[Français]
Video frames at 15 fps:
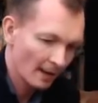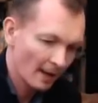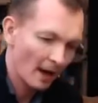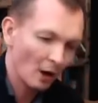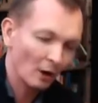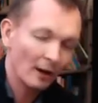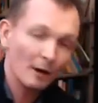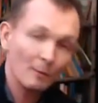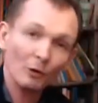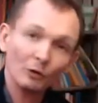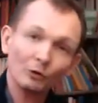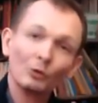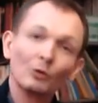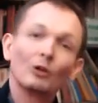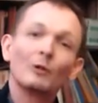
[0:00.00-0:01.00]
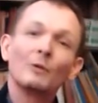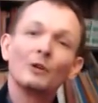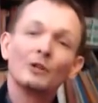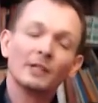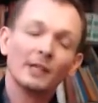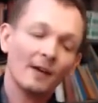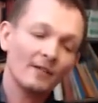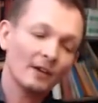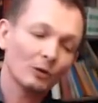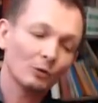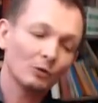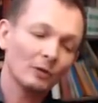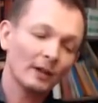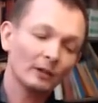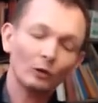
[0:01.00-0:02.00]
Alors là, le morceau commence avec
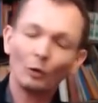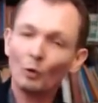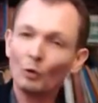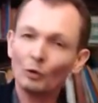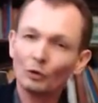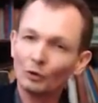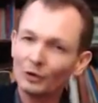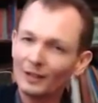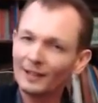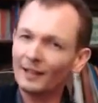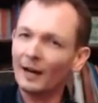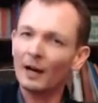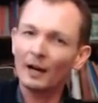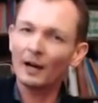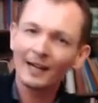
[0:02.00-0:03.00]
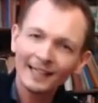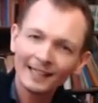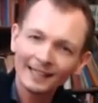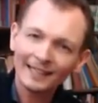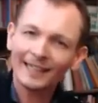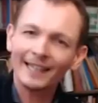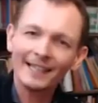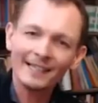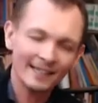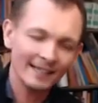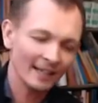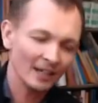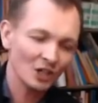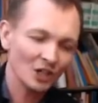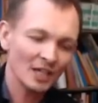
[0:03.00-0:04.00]
une intro de guitare très
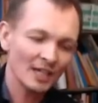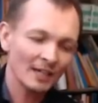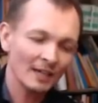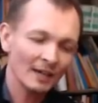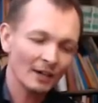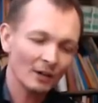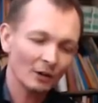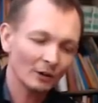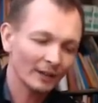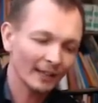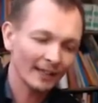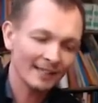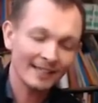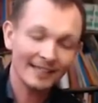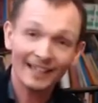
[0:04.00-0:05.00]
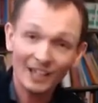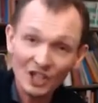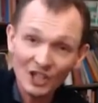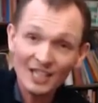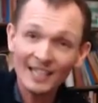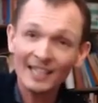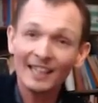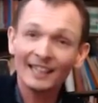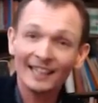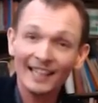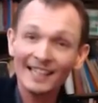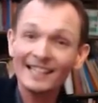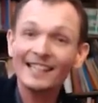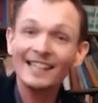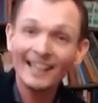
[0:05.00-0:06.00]
énergée, euh, très énergique,
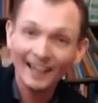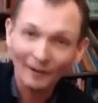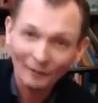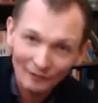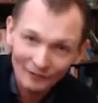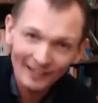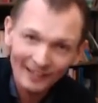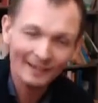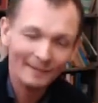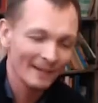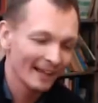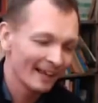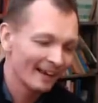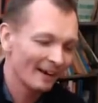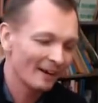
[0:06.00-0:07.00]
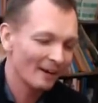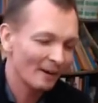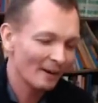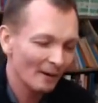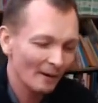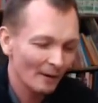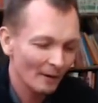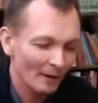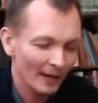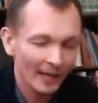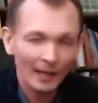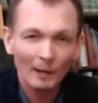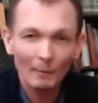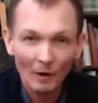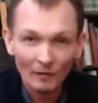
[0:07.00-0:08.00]
très énervée. Euh,
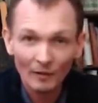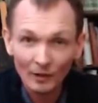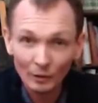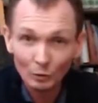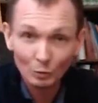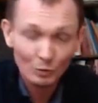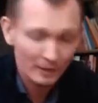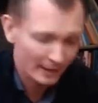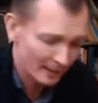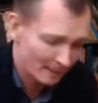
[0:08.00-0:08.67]
et ben, on va voir du coup ce qui